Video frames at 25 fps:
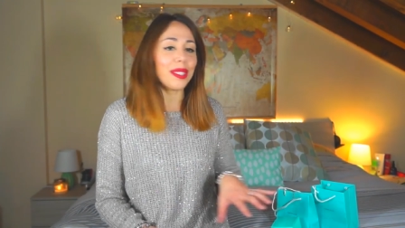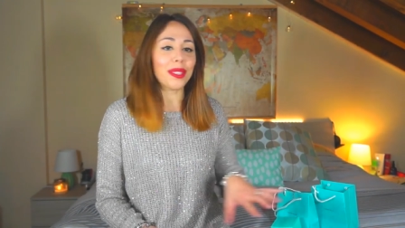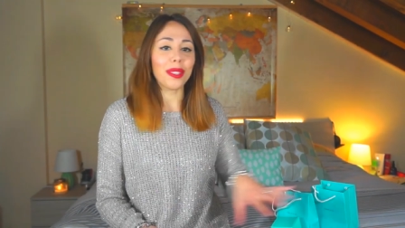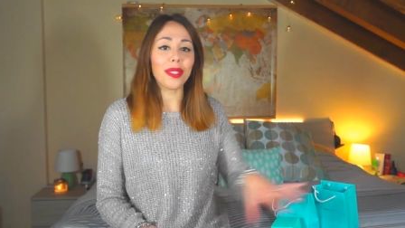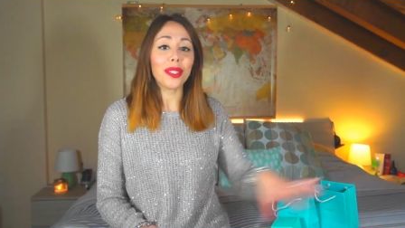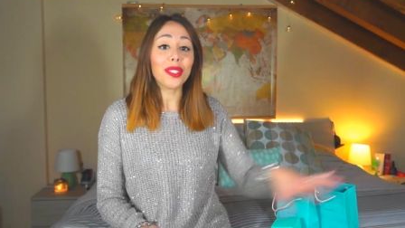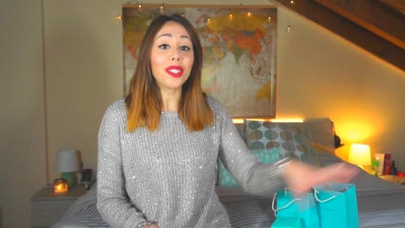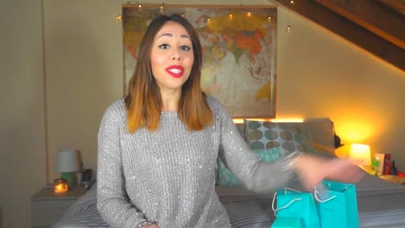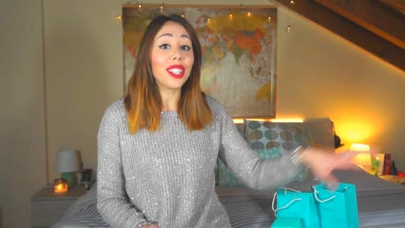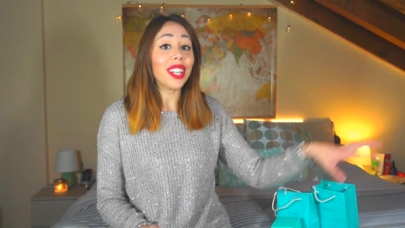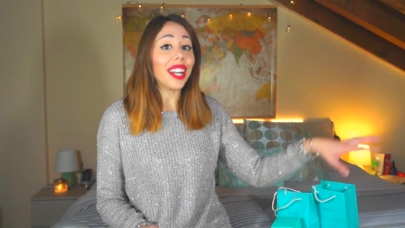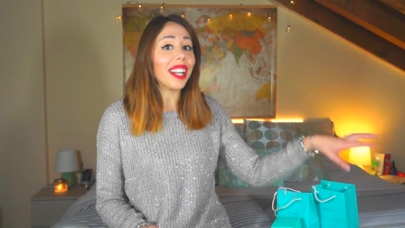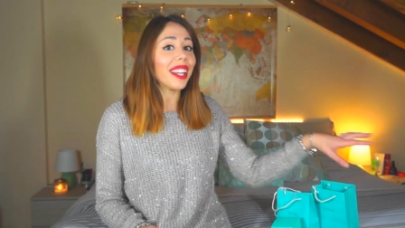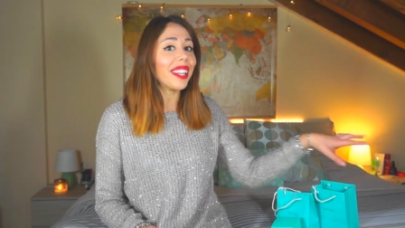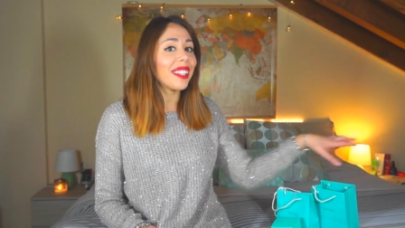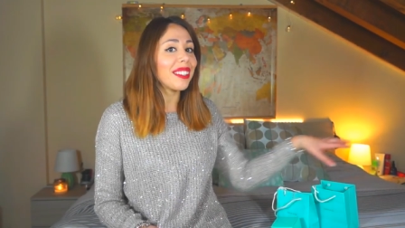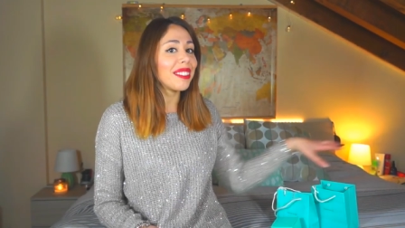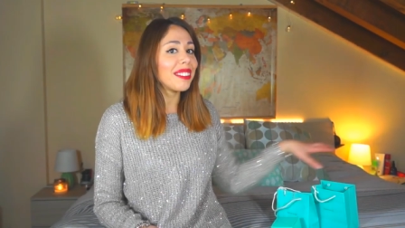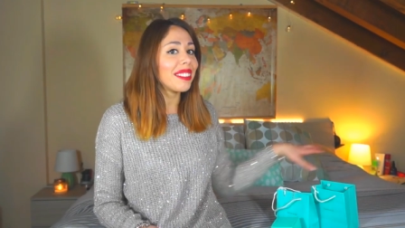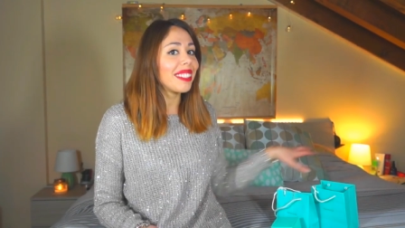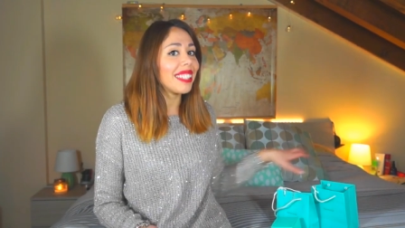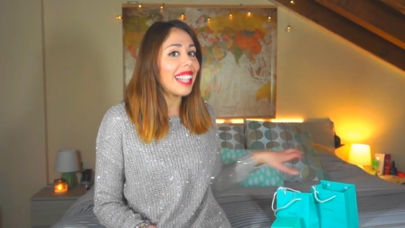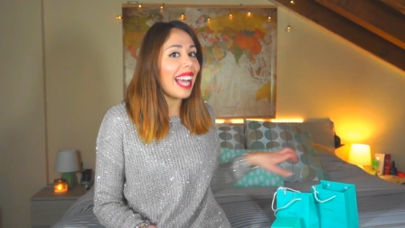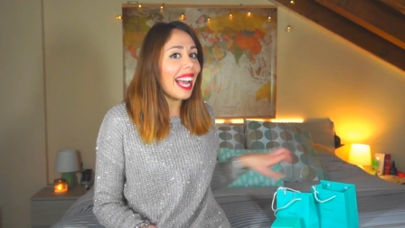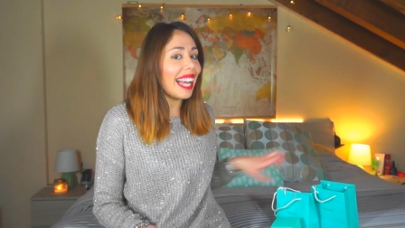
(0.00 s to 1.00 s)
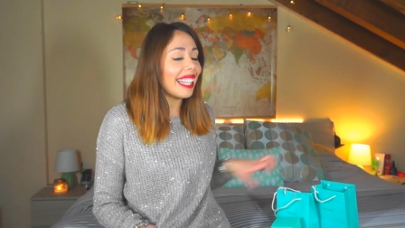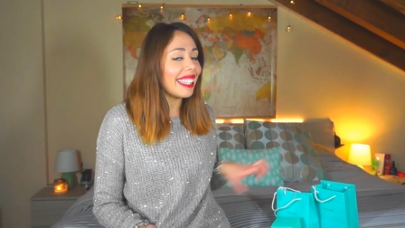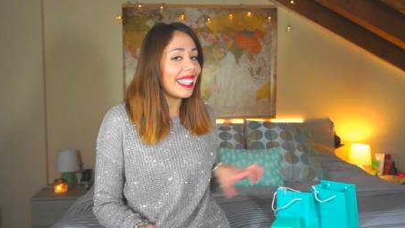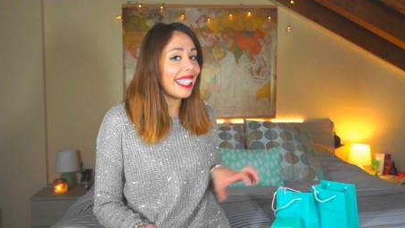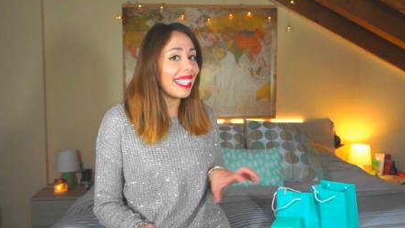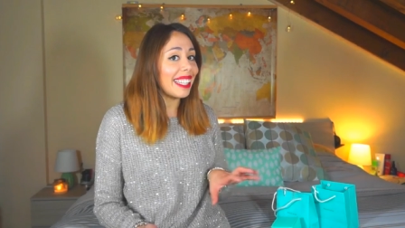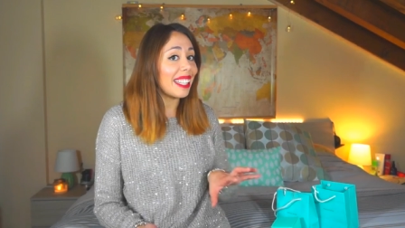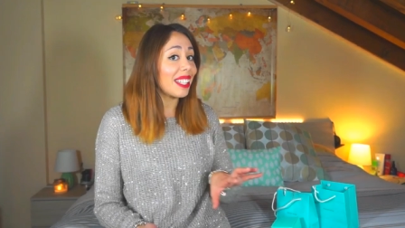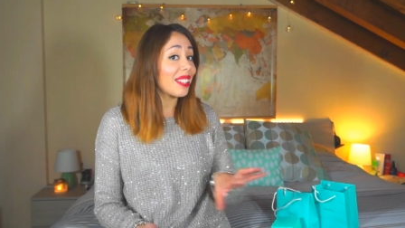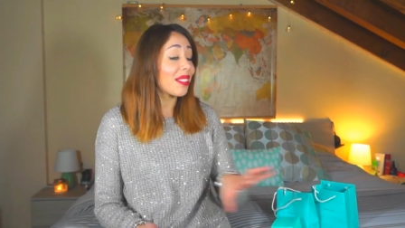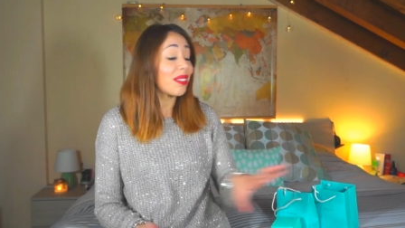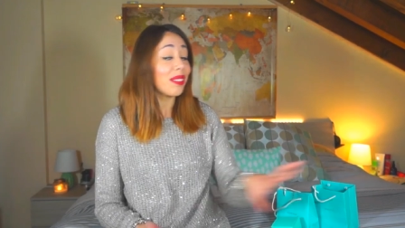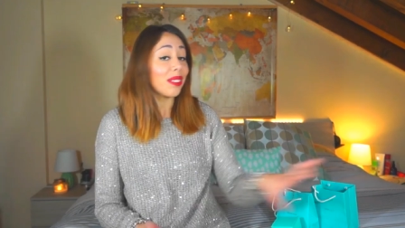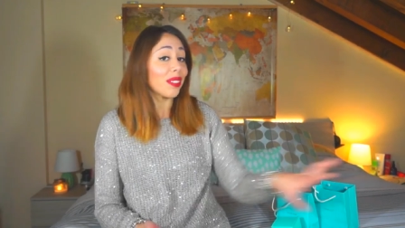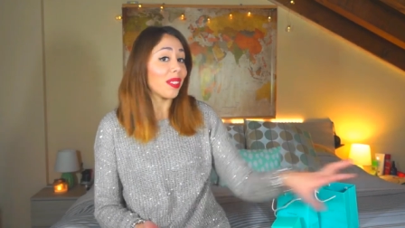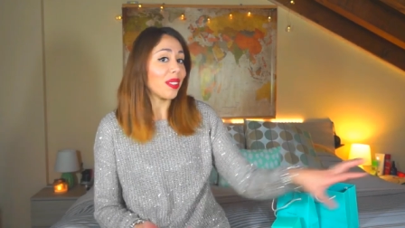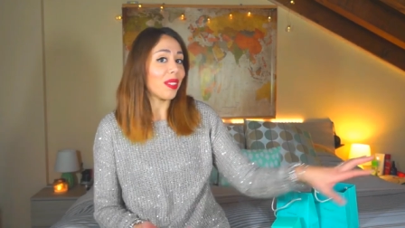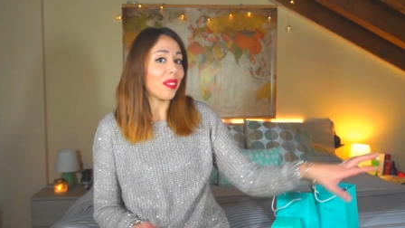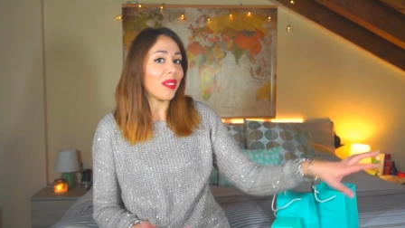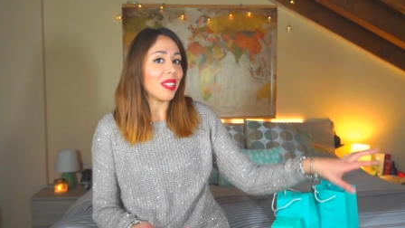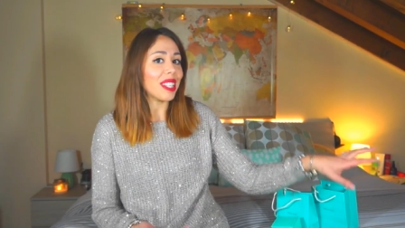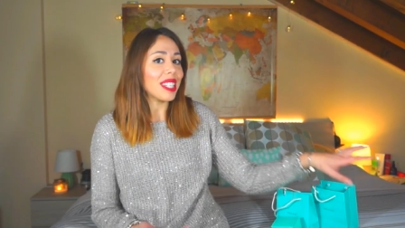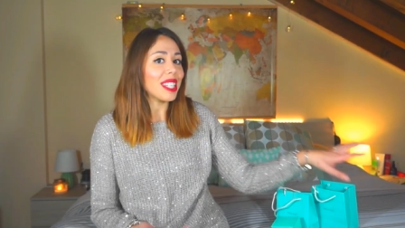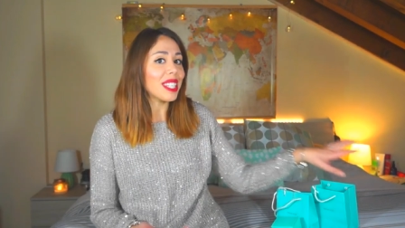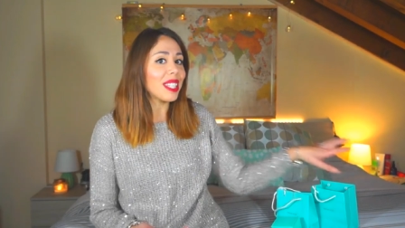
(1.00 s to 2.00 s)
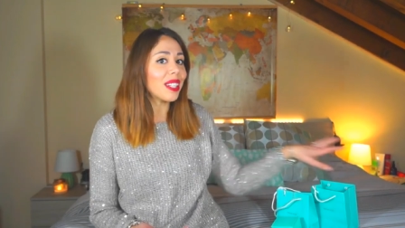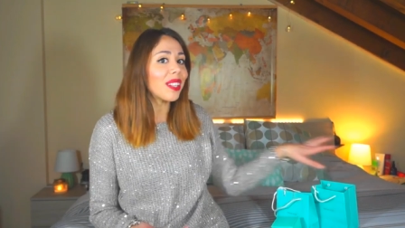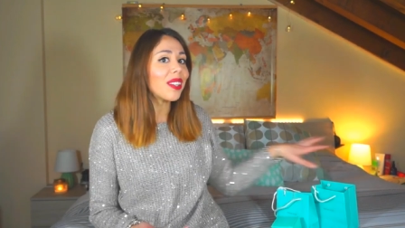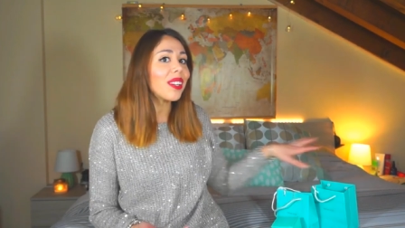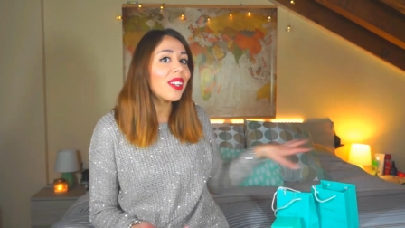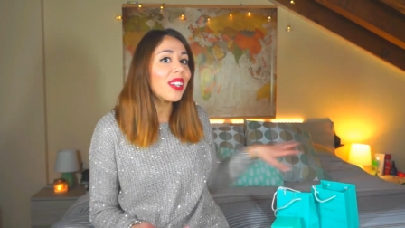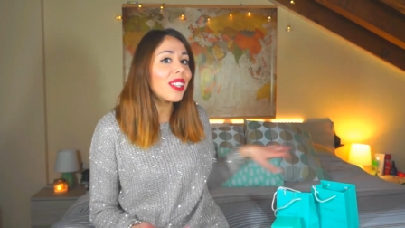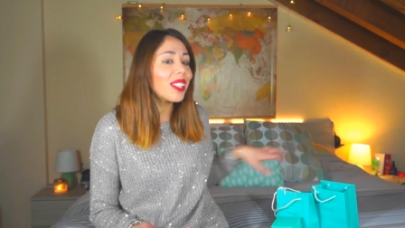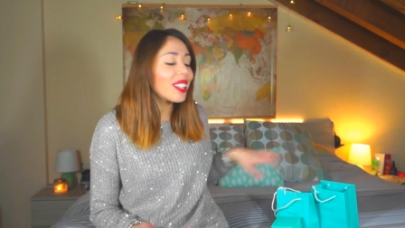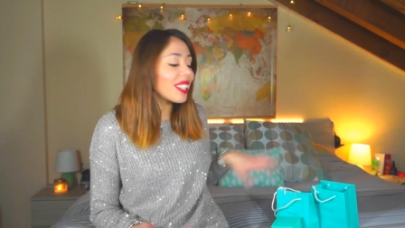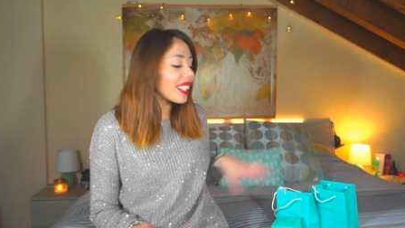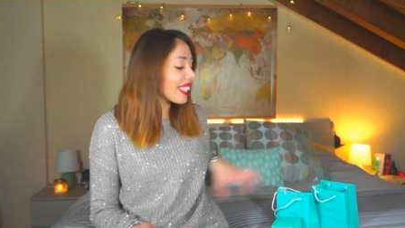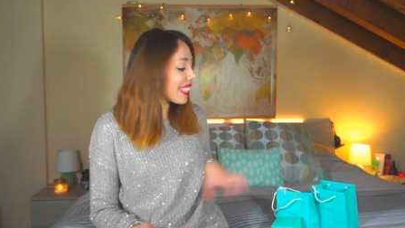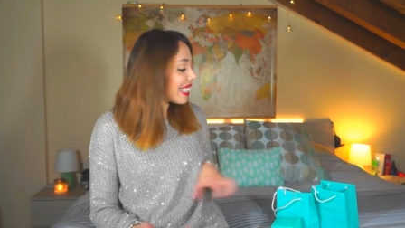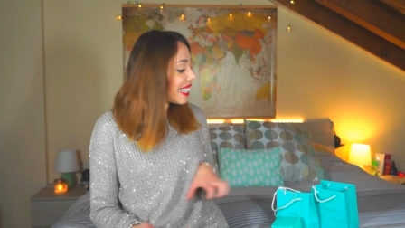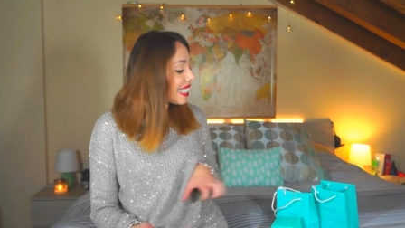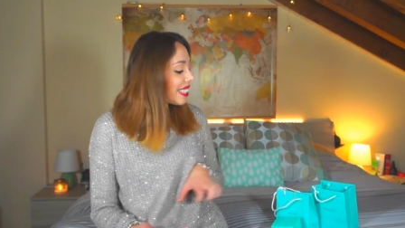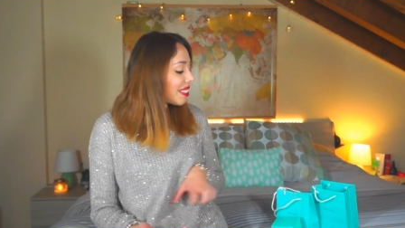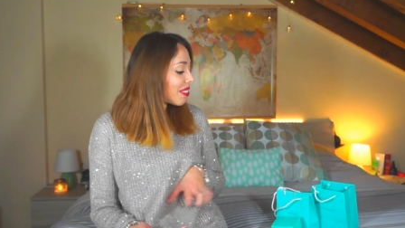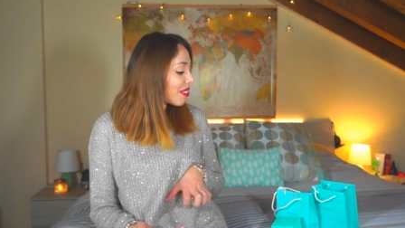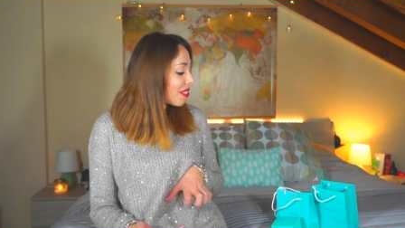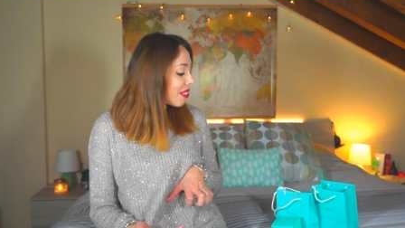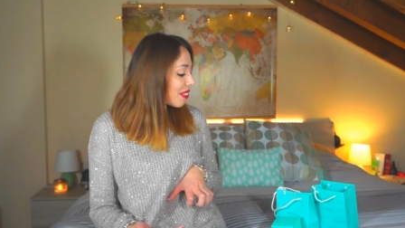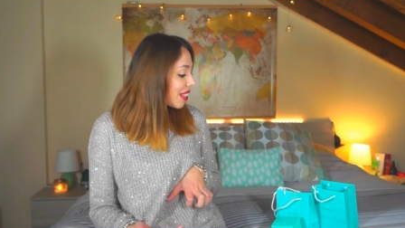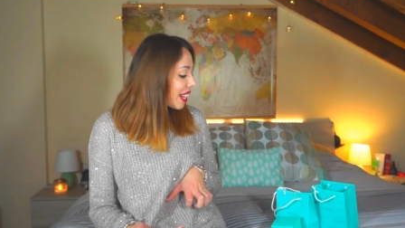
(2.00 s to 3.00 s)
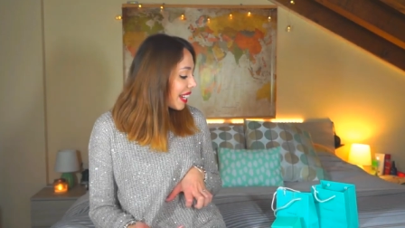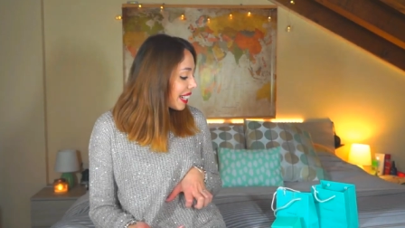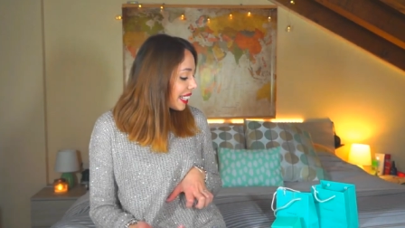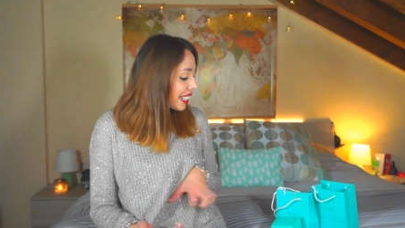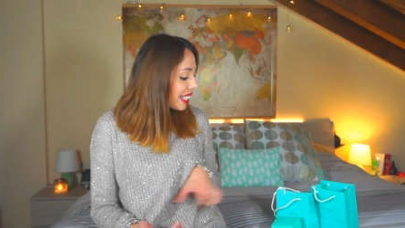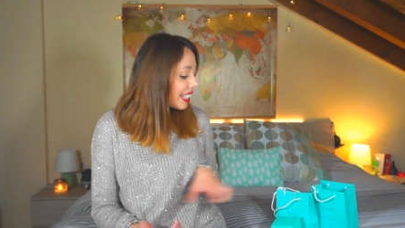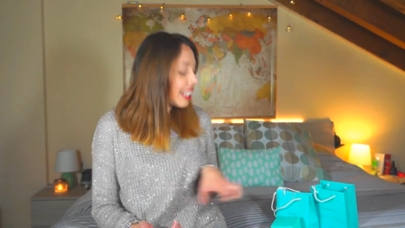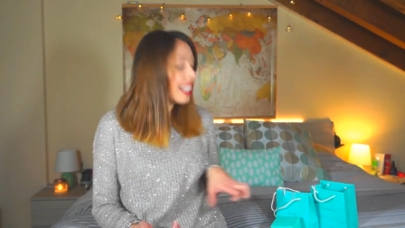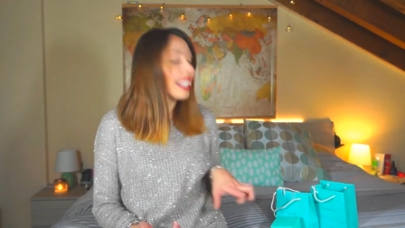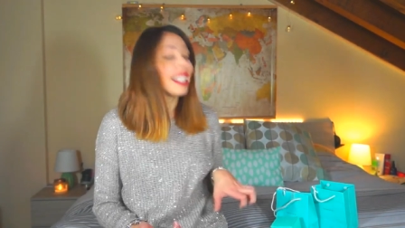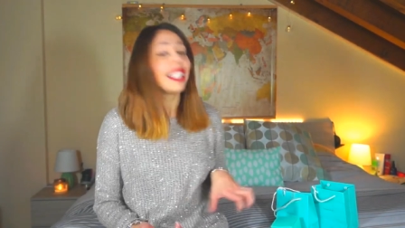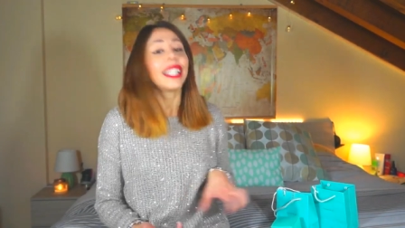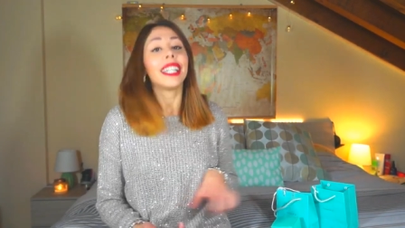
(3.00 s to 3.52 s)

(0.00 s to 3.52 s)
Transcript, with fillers: sono circondata da tutto questo color Tiffany